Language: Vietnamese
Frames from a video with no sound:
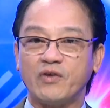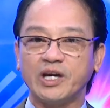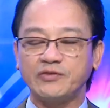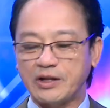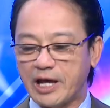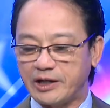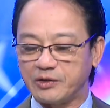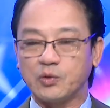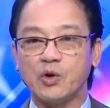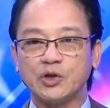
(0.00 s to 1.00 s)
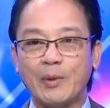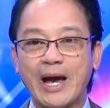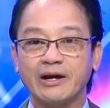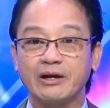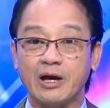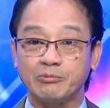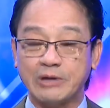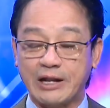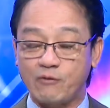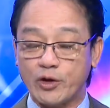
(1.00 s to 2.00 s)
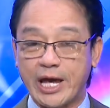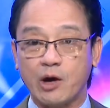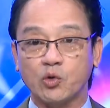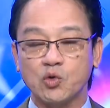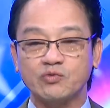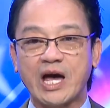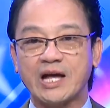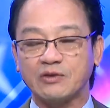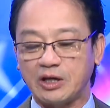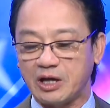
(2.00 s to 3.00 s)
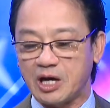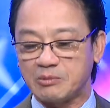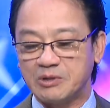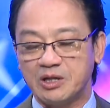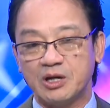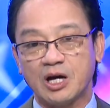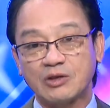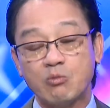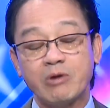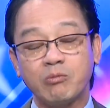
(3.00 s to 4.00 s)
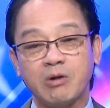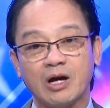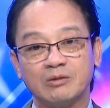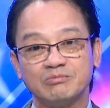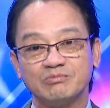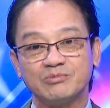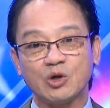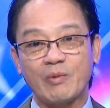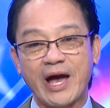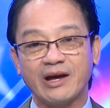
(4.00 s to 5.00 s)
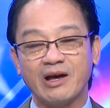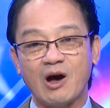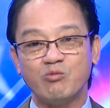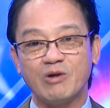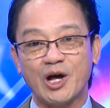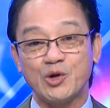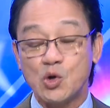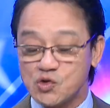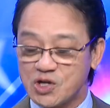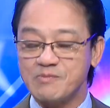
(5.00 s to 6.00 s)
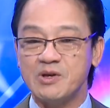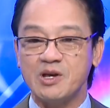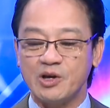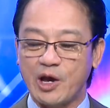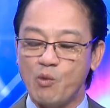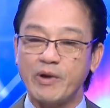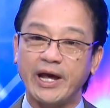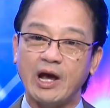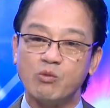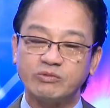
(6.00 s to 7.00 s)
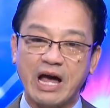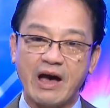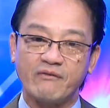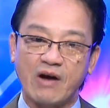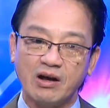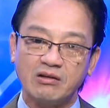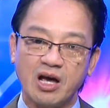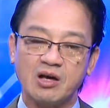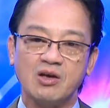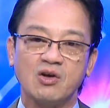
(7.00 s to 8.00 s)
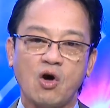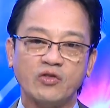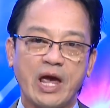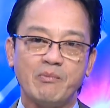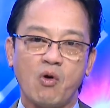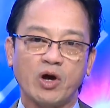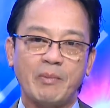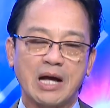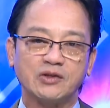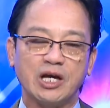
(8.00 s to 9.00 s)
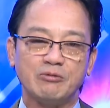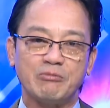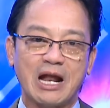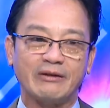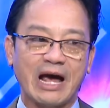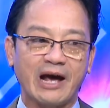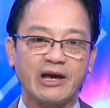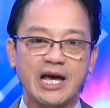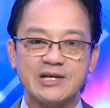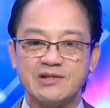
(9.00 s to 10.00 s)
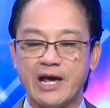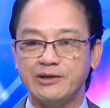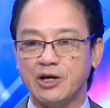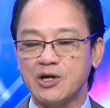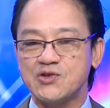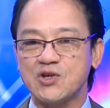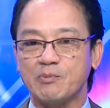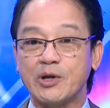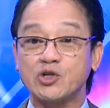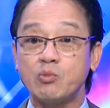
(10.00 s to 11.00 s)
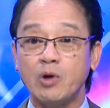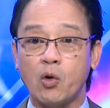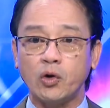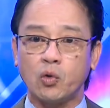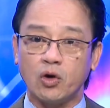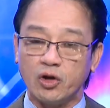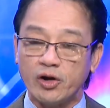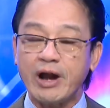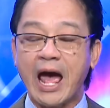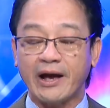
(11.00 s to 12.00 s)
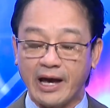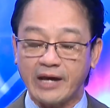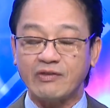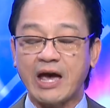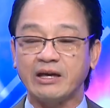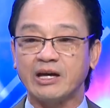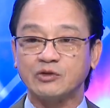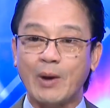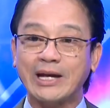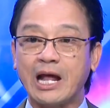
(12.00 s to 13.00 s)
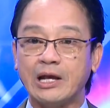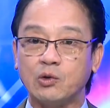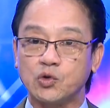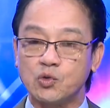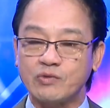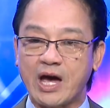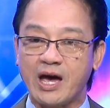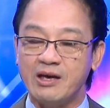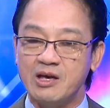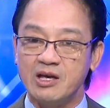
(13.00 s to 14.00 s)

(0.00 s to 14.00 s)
Với cái tình hình của tiểu bang um, California của chúng ta thì um, thống đốc um, tiểu bang ông uh, Newsom ngày hôm nay ông ta vẫn uh, có thêm một cái bản tin mà đã gây lên những cái sự mà chống đối của lưỡng ừ. đảng ngay tại uh, tiểu bang Cali của chúng ta.